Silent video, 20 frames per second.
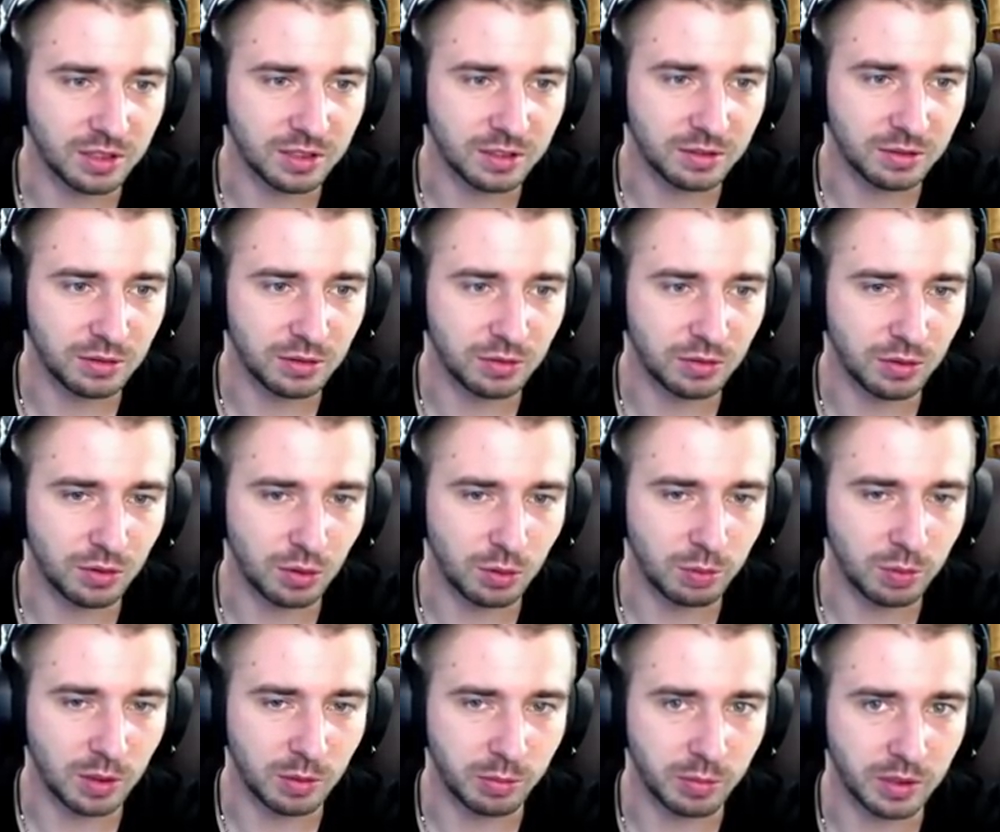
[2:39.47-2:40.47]
У него
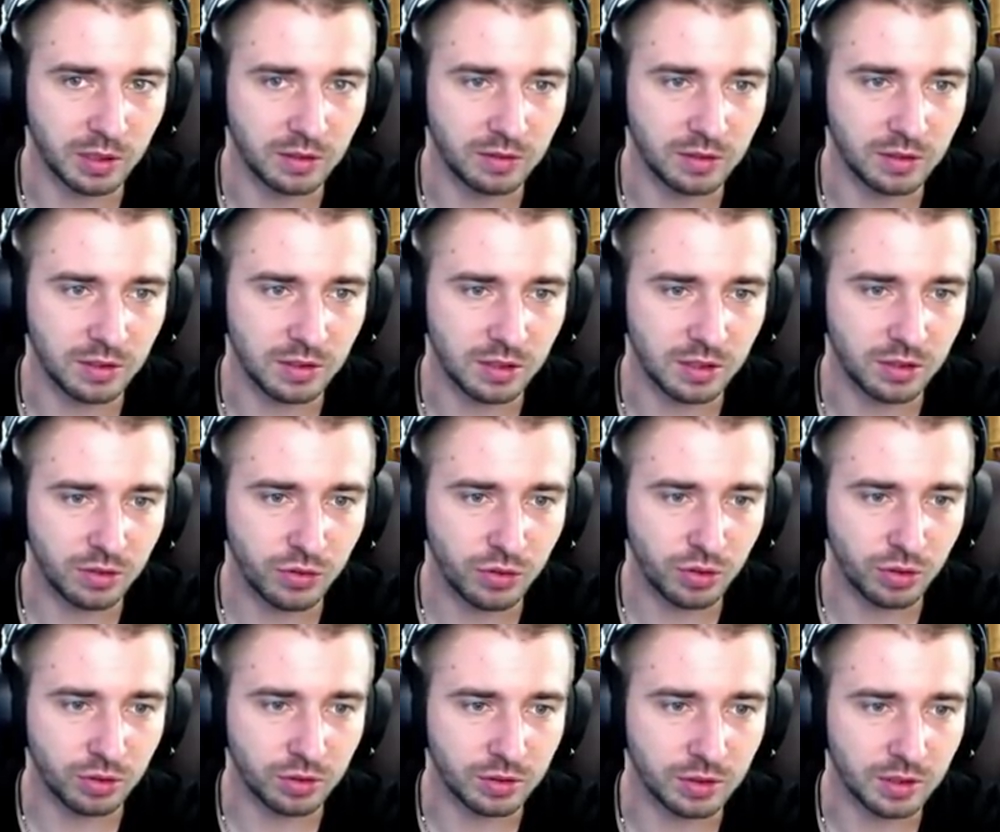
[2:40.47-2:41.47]
рупор появился
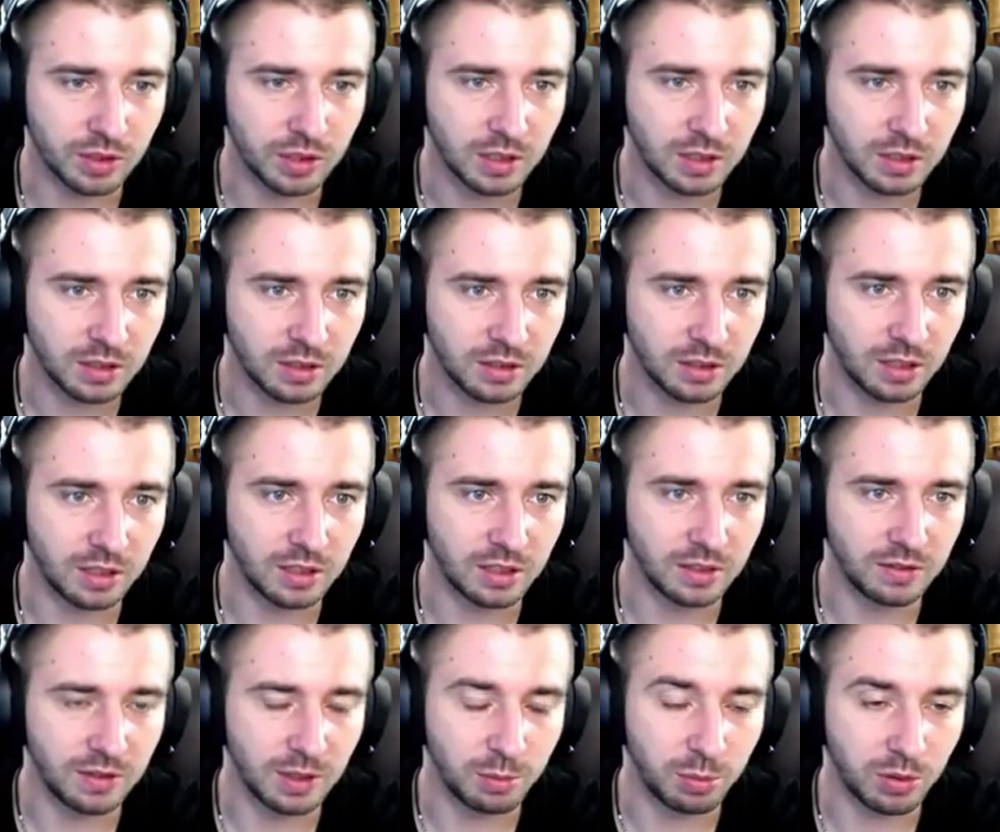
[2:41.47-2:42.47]
еще. На
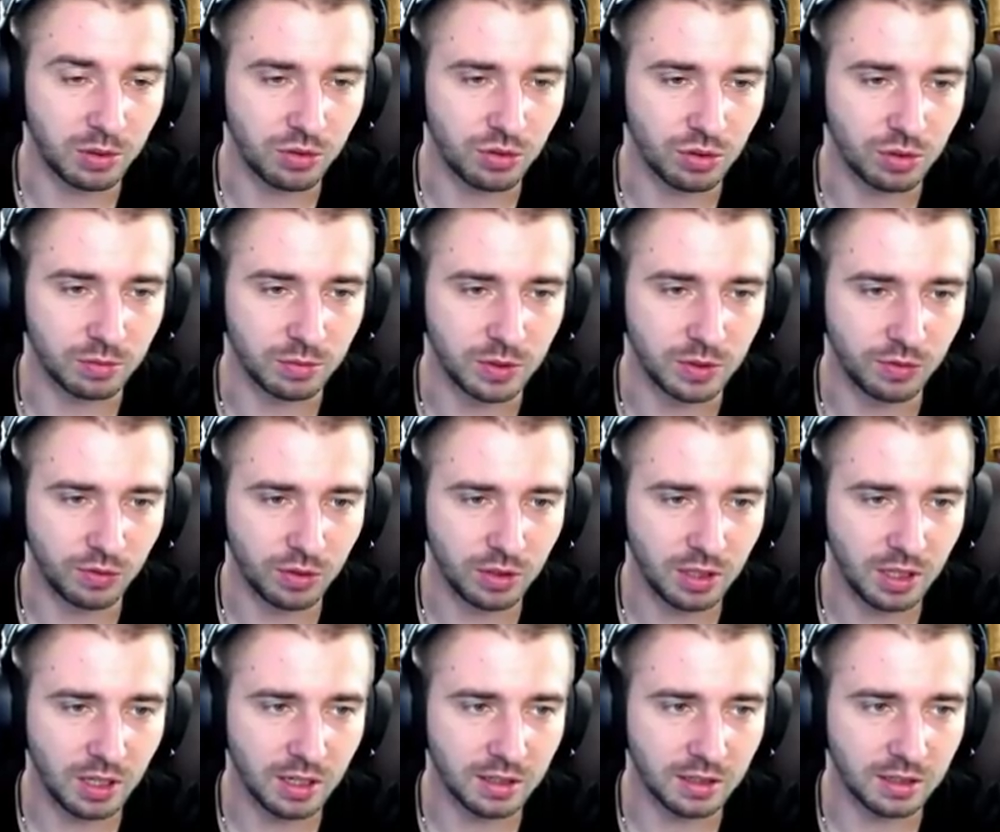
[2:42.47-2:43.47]
голове причем. Не в
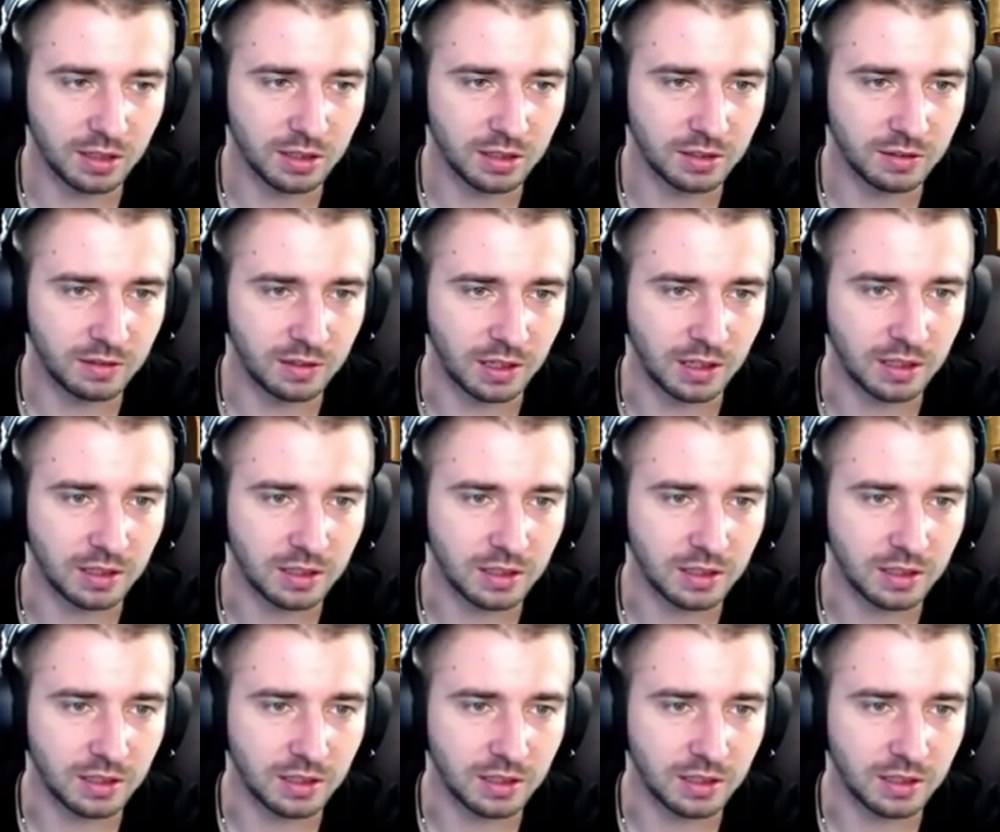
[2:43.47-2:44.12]
руке, а на голове.